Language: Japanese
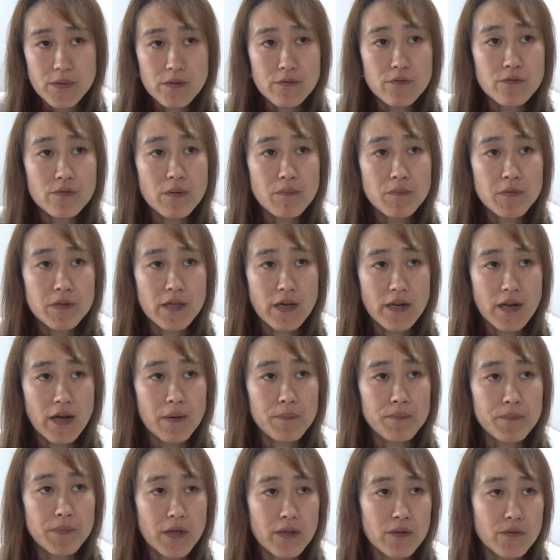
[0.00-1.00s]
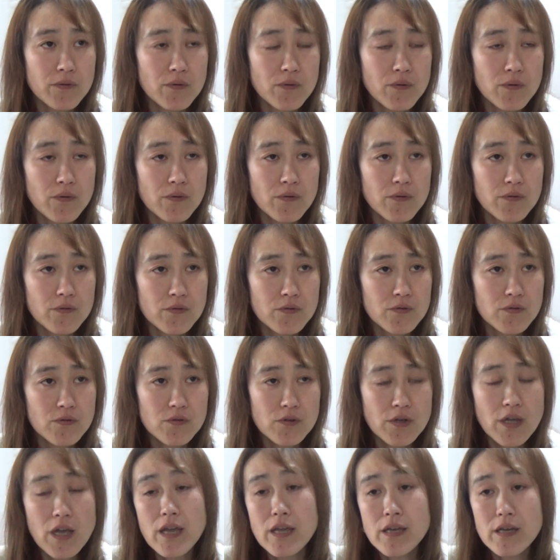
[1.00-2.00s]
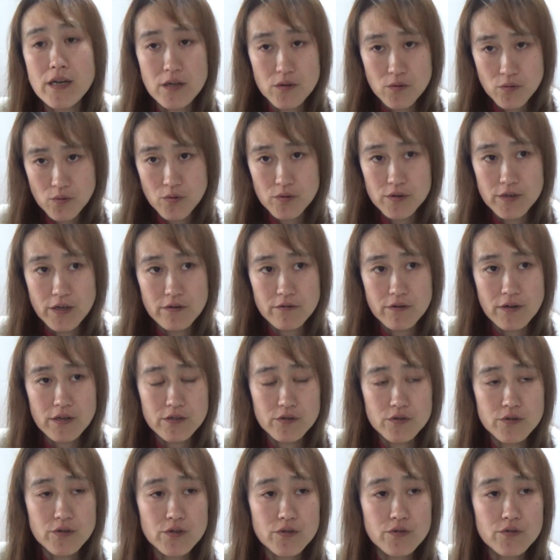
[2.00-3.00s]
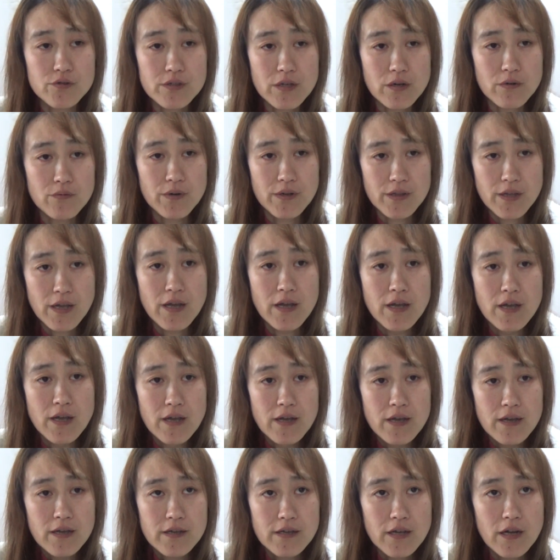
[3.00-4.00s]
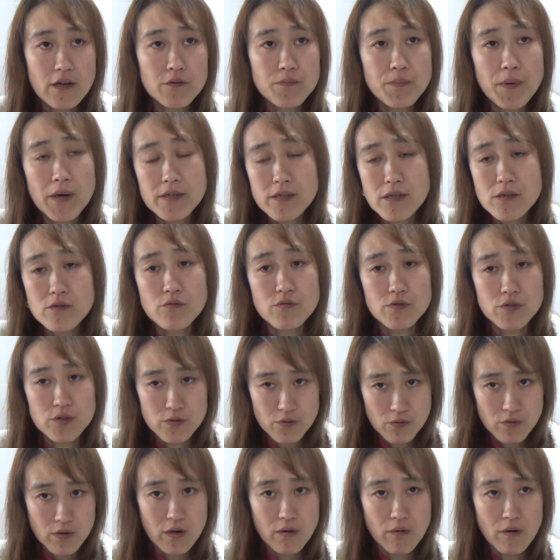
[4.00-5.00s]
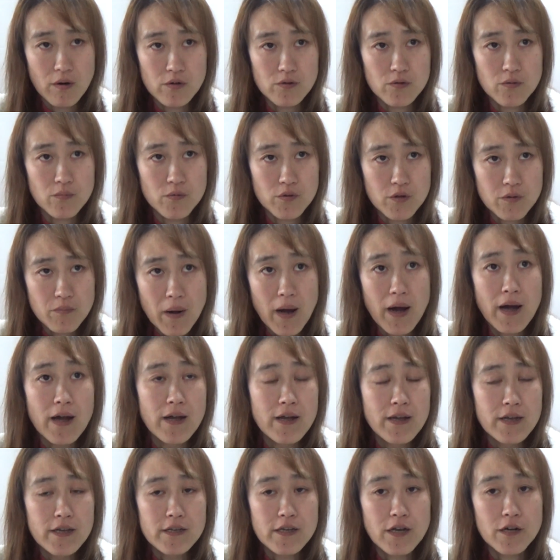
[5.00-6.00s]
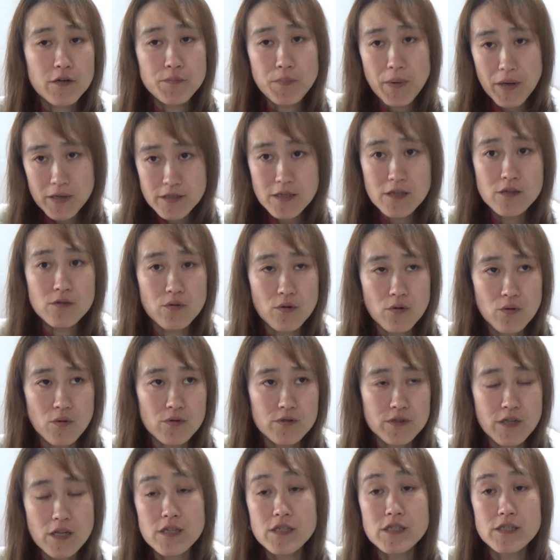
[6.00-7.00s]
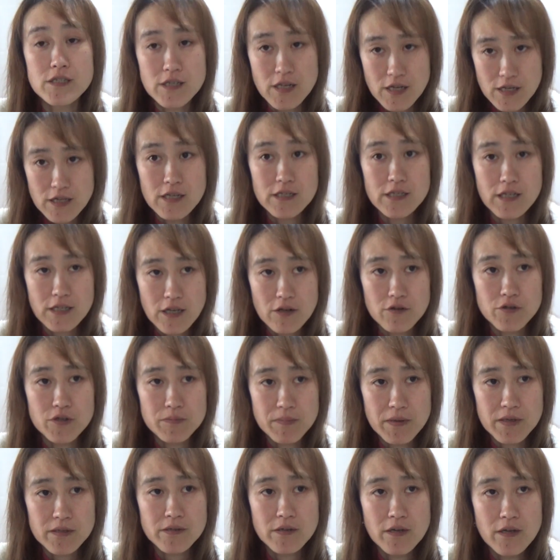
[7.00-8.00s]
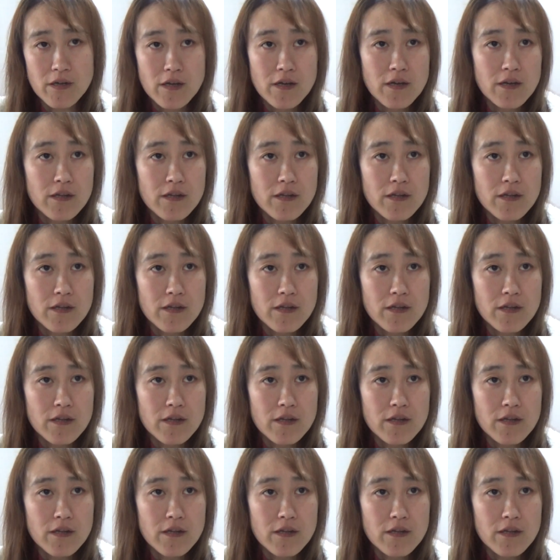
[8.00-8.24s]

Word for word: 言ってみたら、あの、原因がどこにあるか追求した上で100%うちの子が悪いと思ってば100%精神性な謝罪をします。